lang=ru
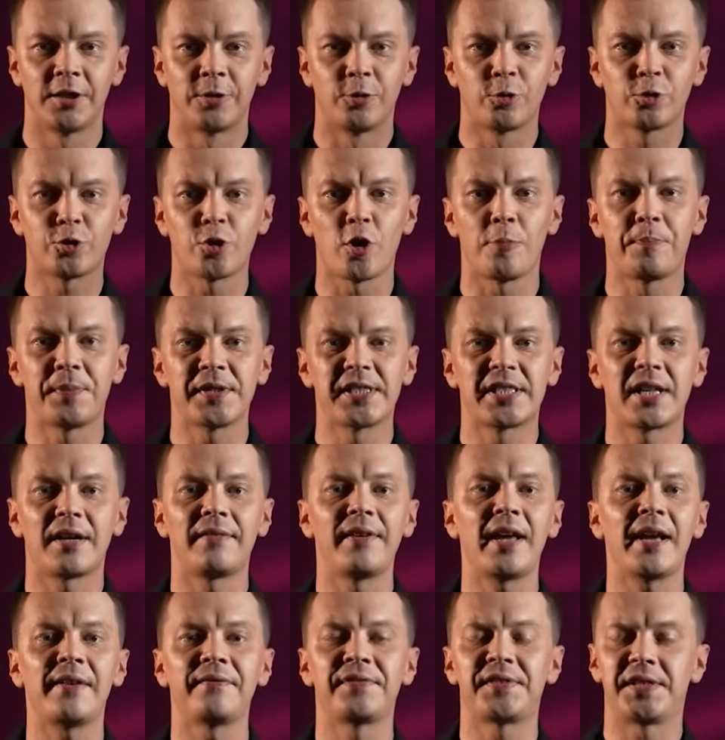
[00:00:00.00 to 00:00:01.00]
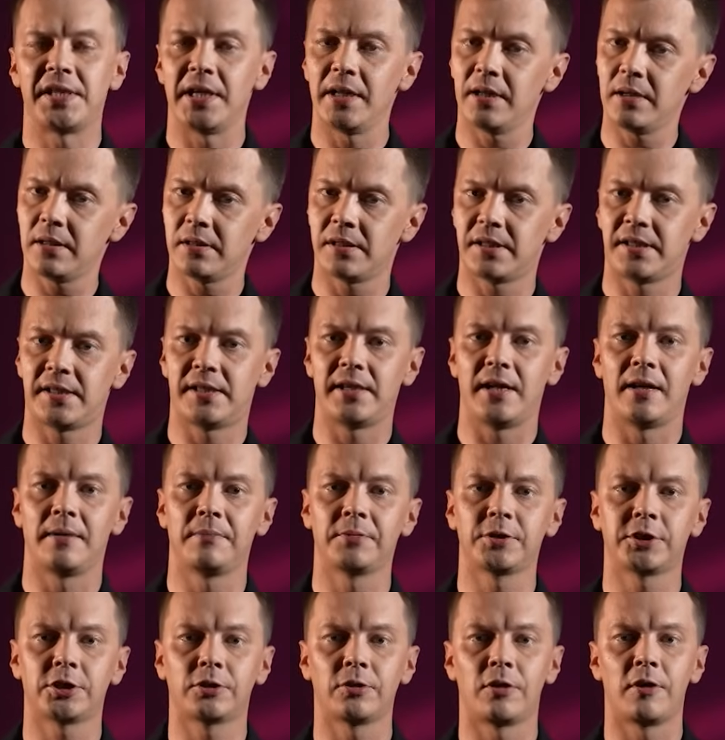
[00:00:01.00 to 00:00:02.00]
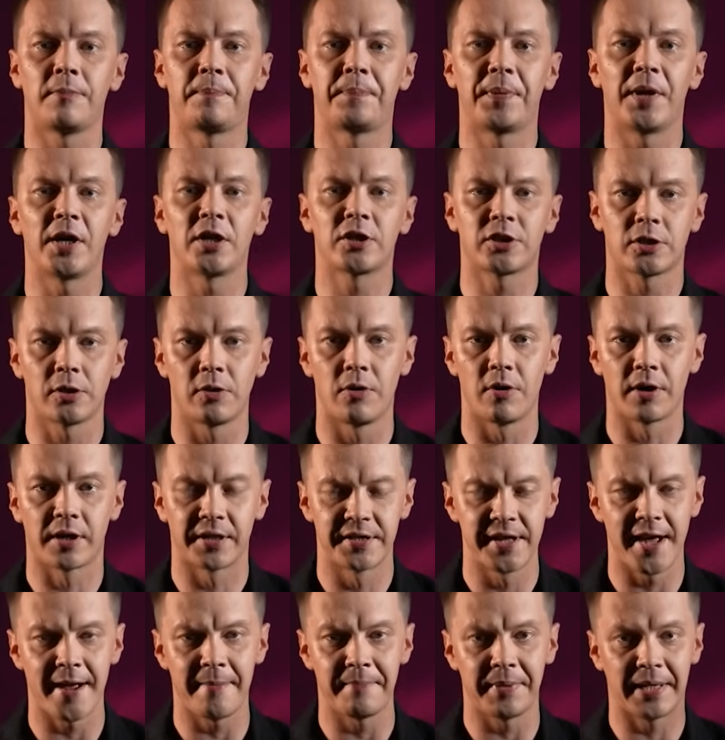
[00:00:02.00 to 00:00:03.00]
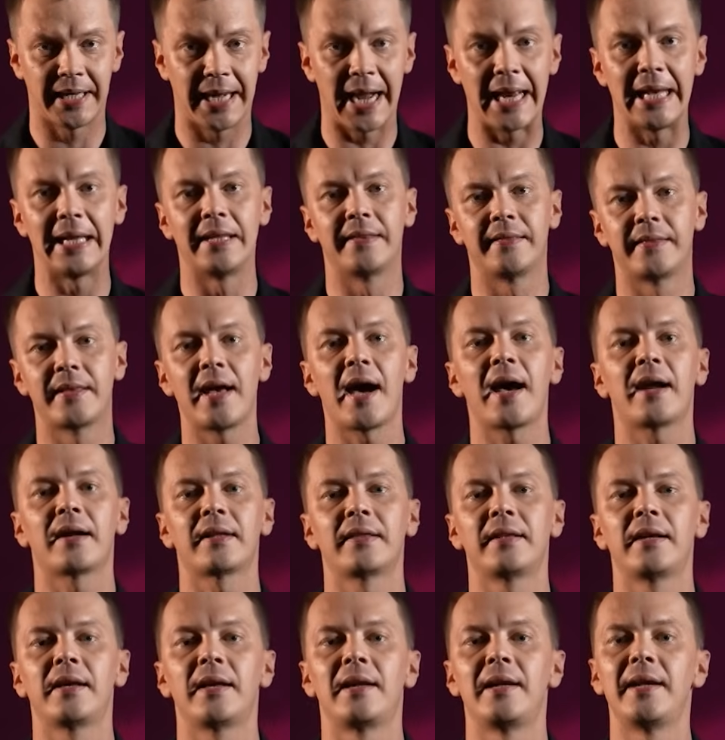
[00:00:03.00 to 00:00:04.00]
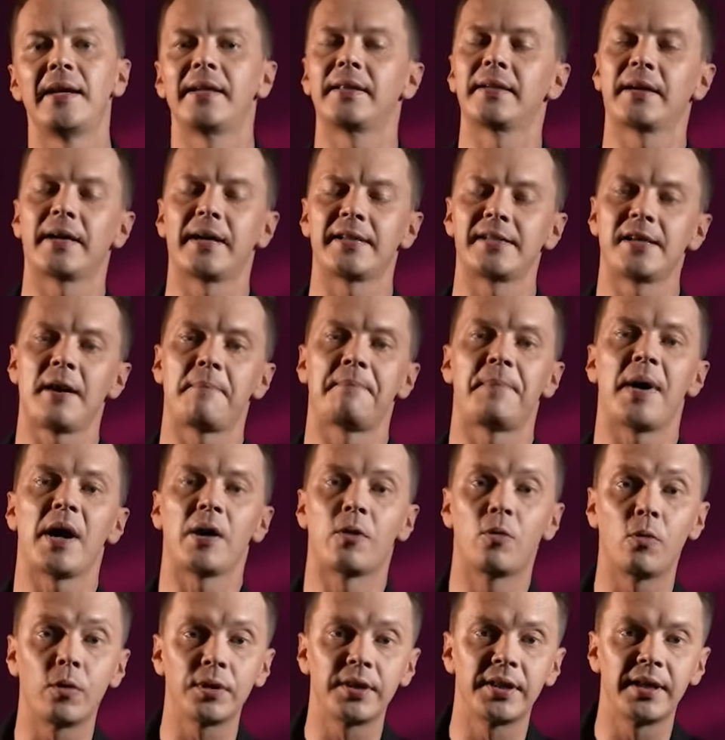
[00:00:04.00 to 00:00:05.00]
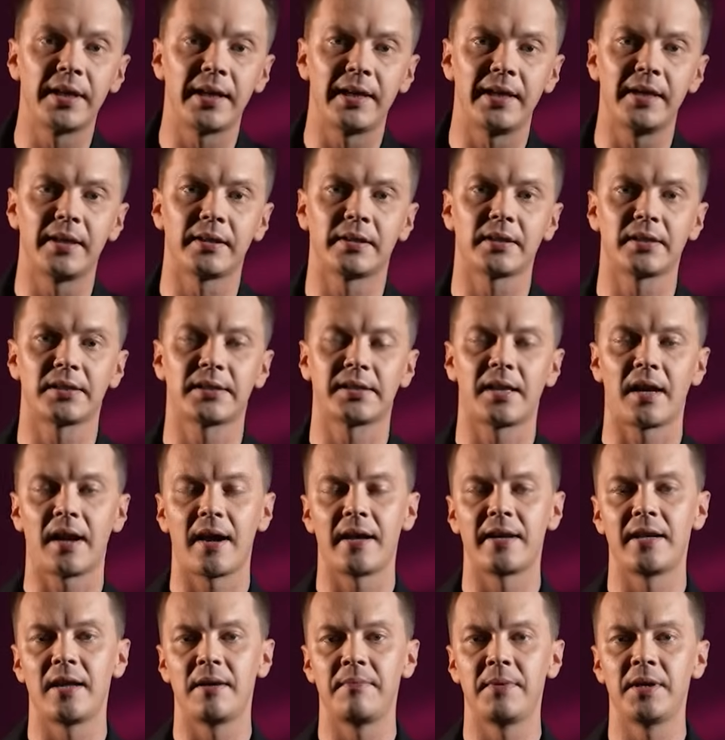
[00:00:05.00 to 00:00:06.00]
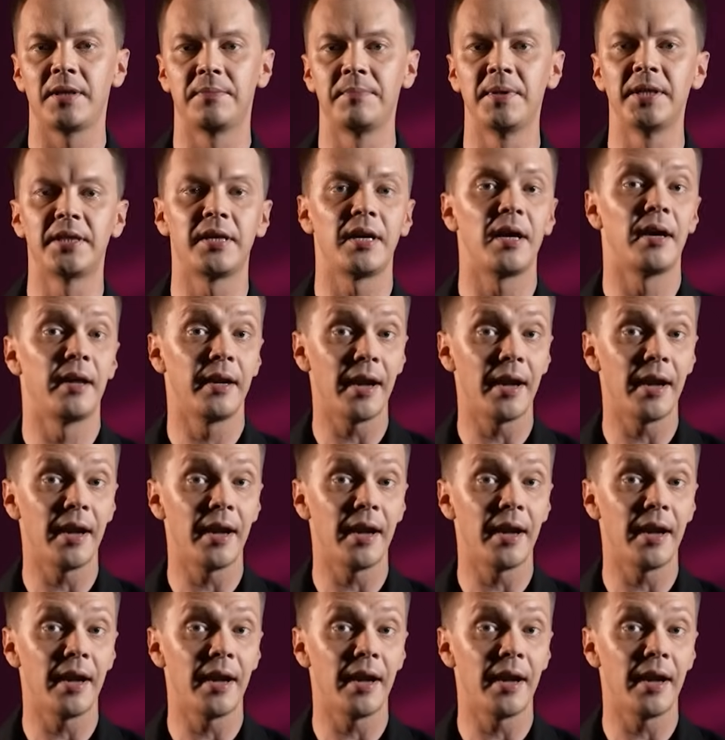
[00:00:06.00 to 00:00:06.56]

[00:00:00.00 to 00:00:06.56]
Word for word: Ну что, поздравляем всех с тем, что пришло к нам календарное лето. Хотя погодное лето стараниями Дмитрия